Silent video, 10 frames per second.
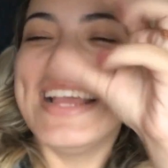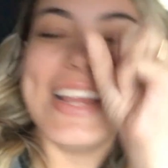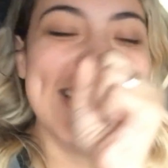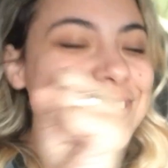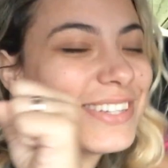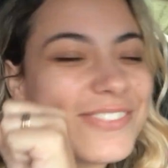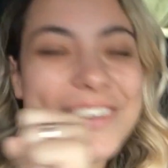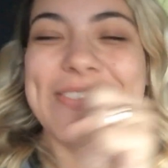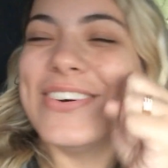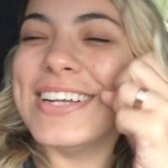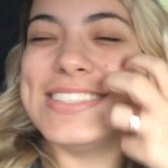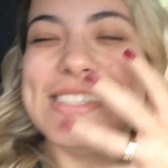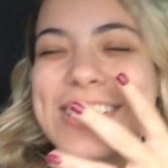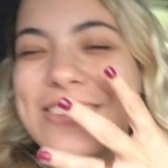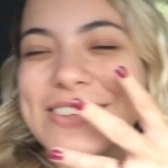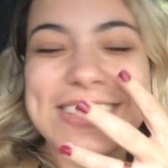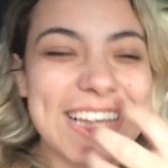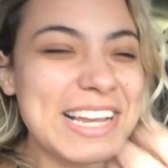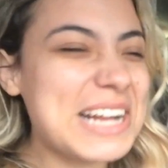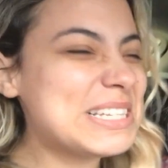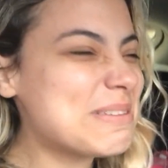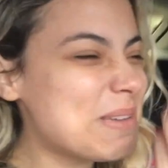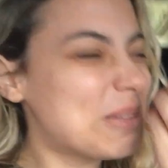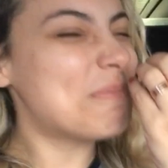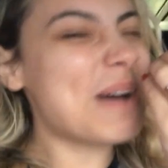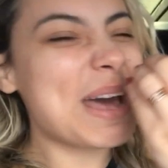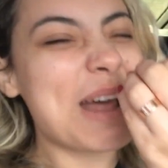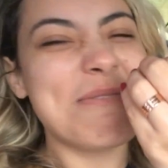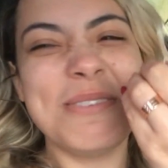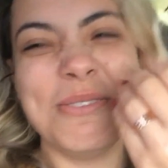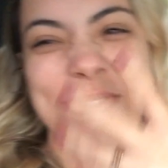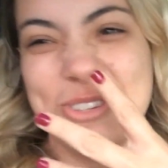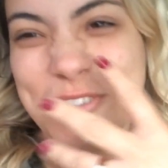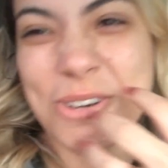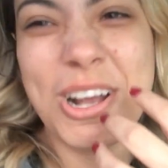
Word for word: Eles são um amorzinho, vai ser aquele casamento maravilhoso, gente.